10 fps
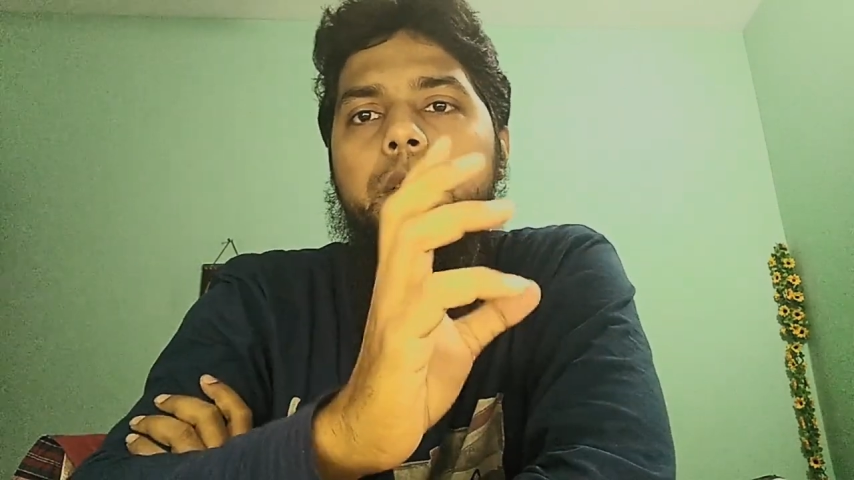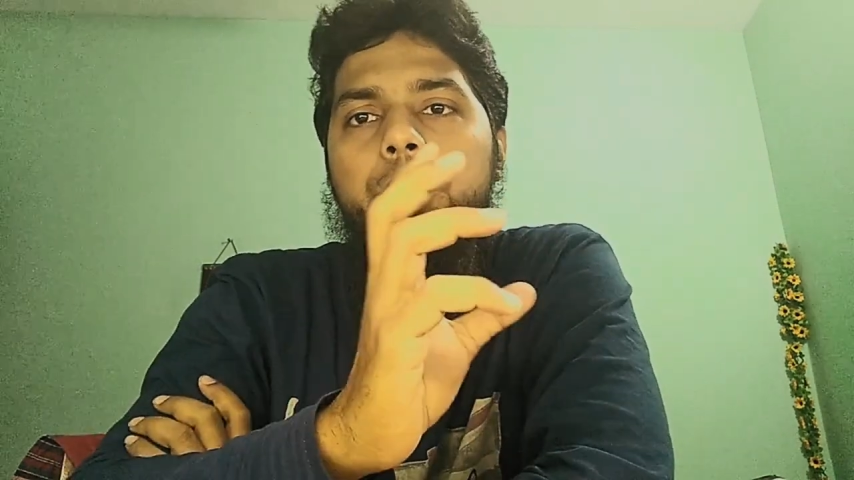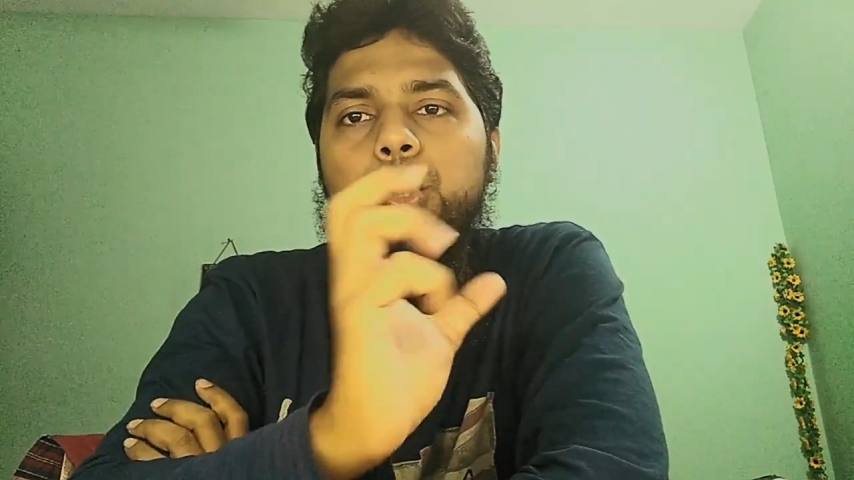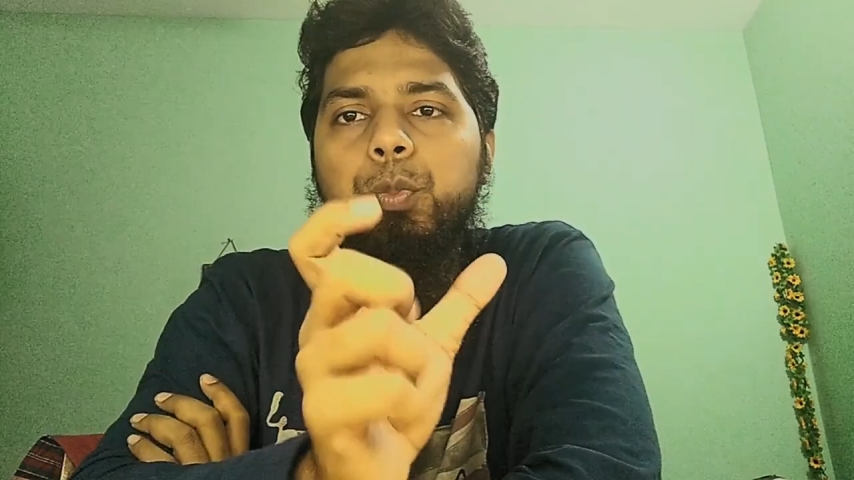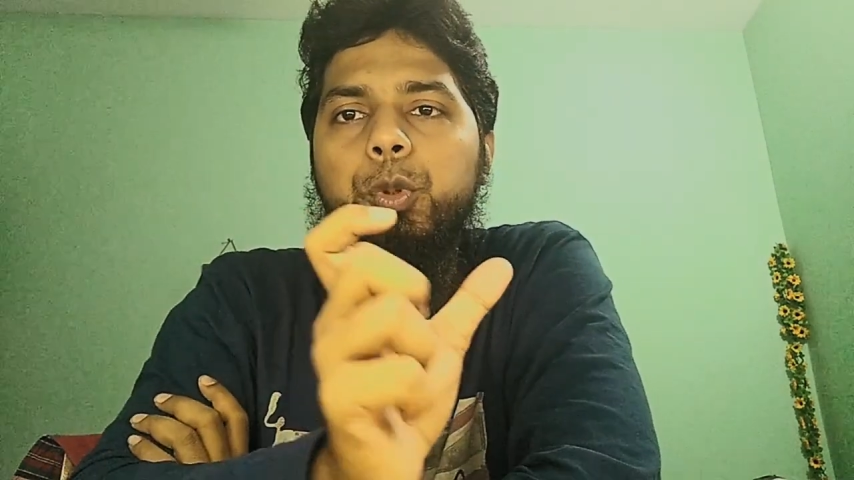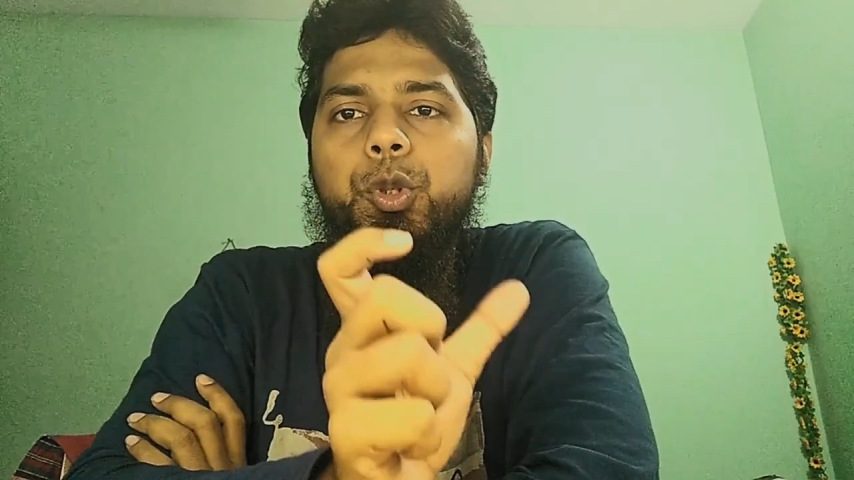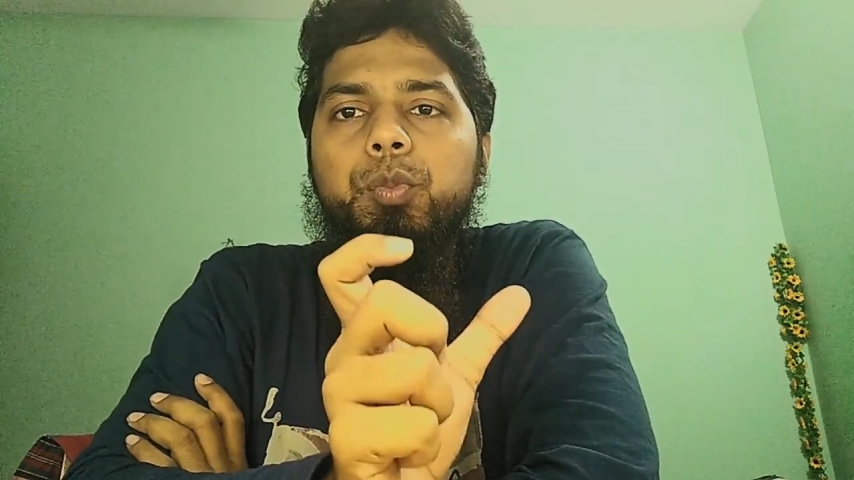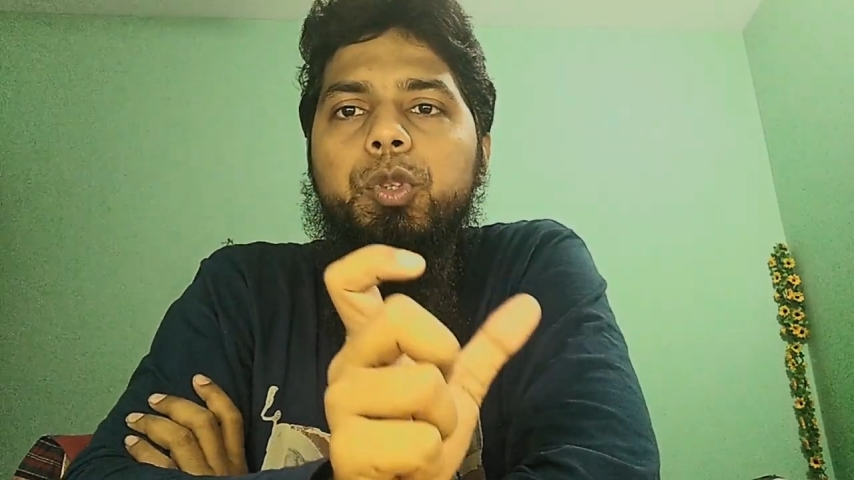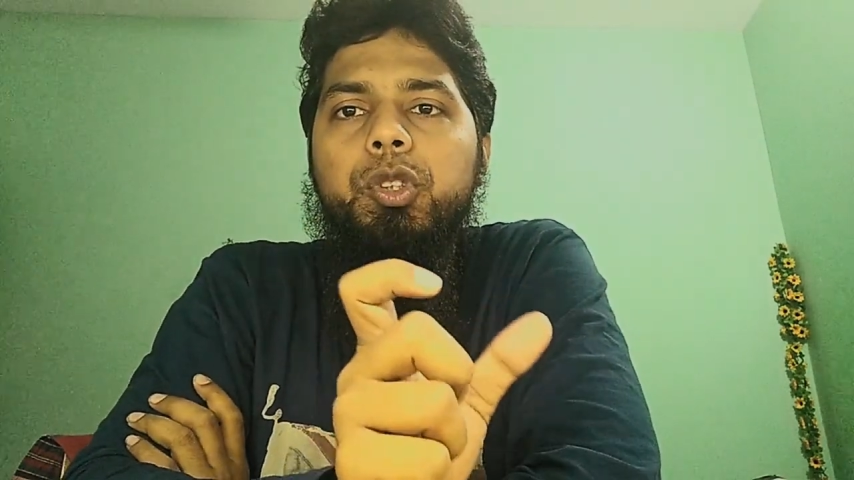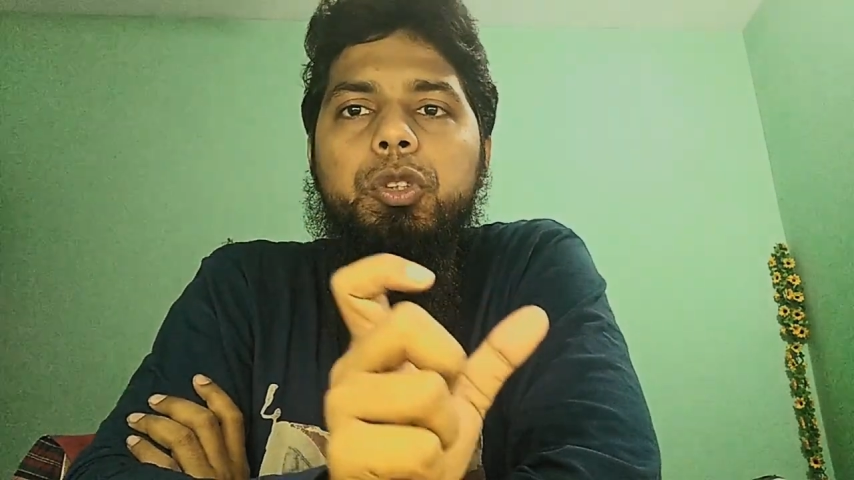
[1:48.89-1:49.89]
শুধু প্রথম
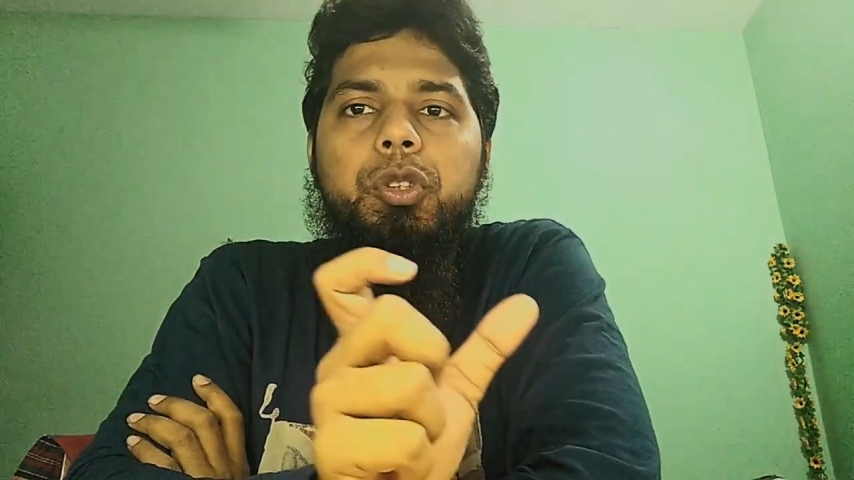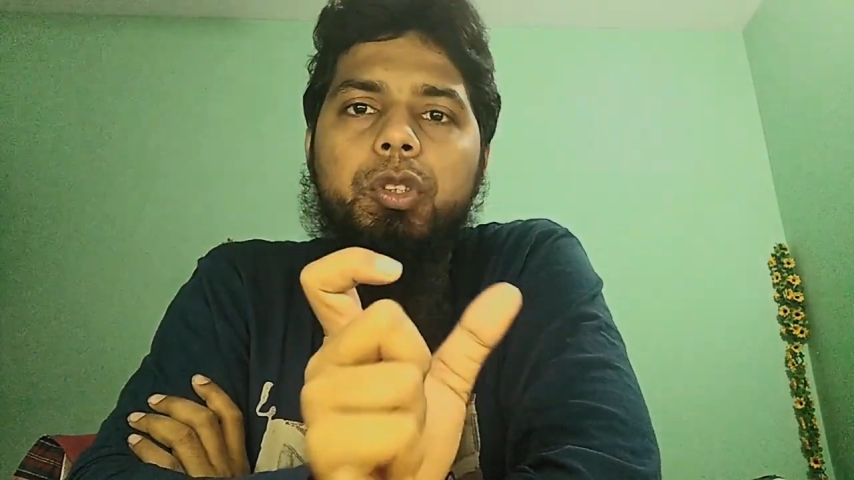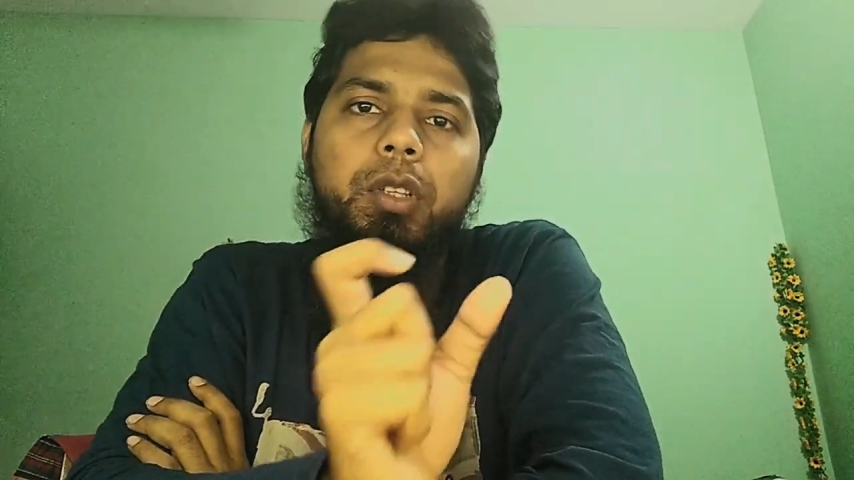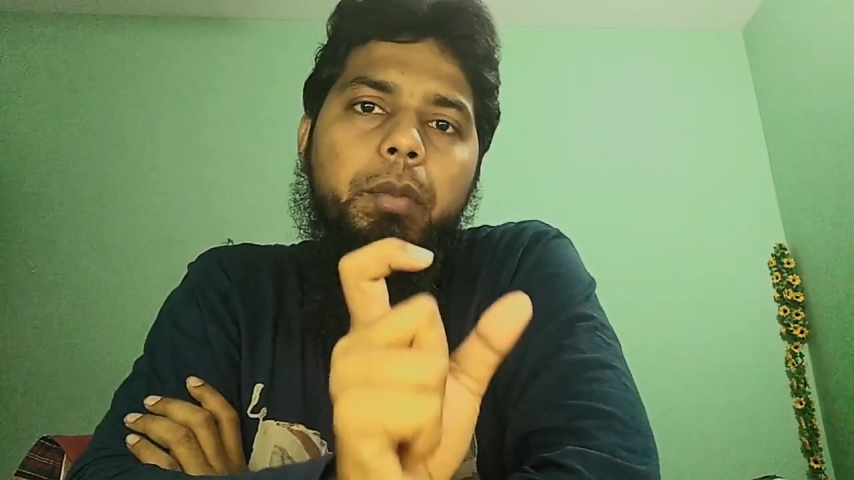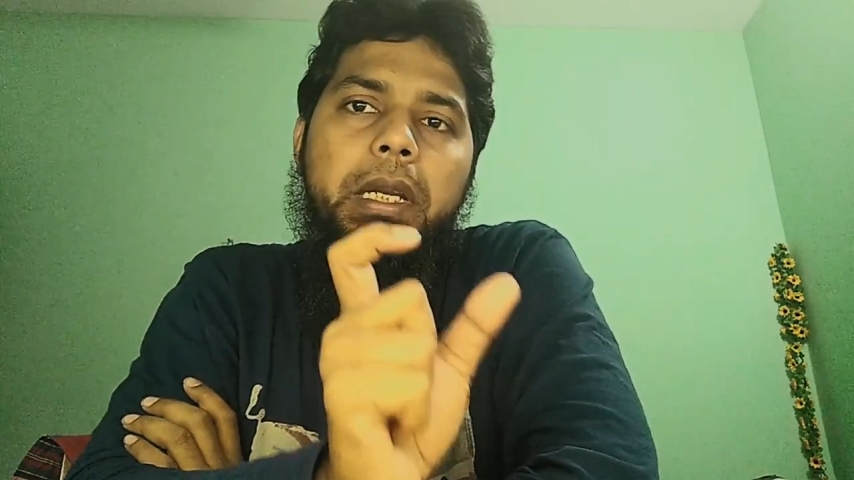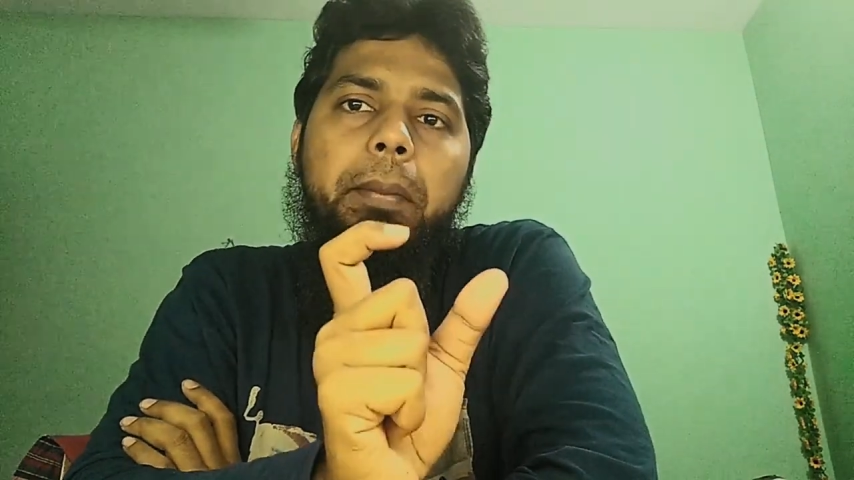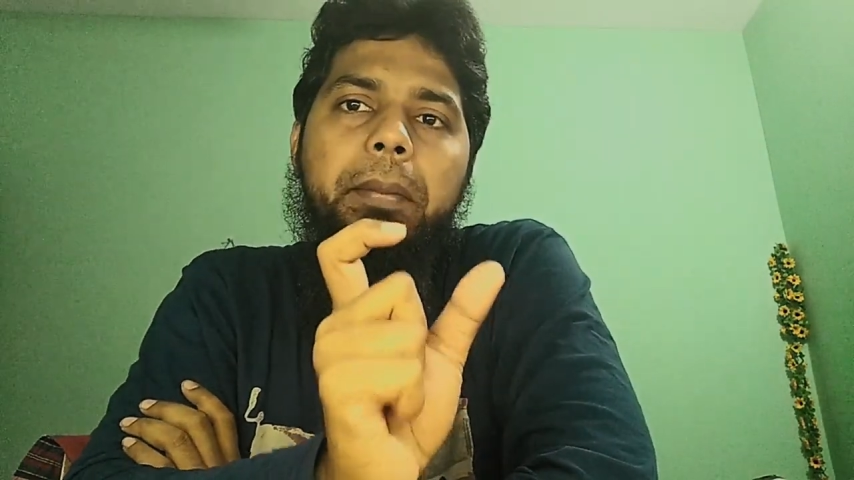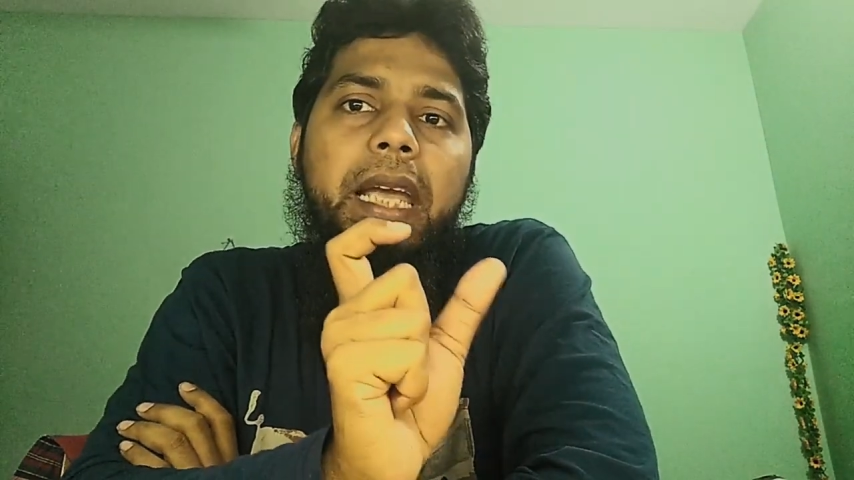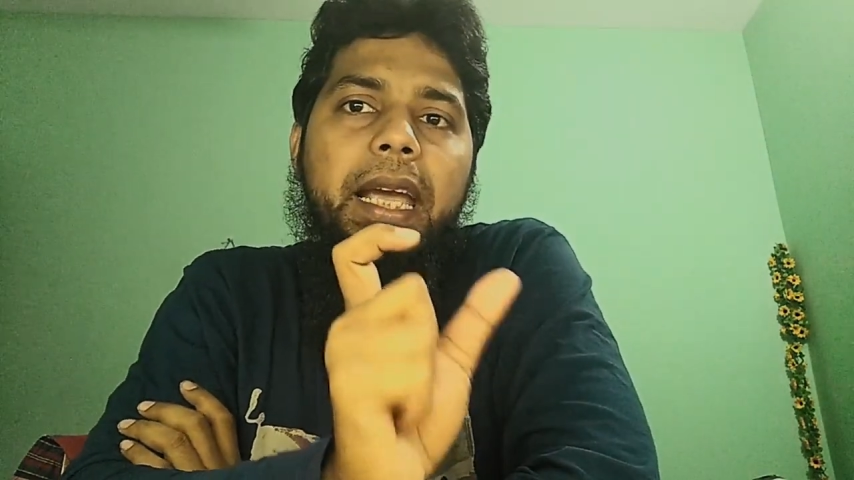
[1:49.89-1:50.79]
বছরের জন্য তার মানে আপনি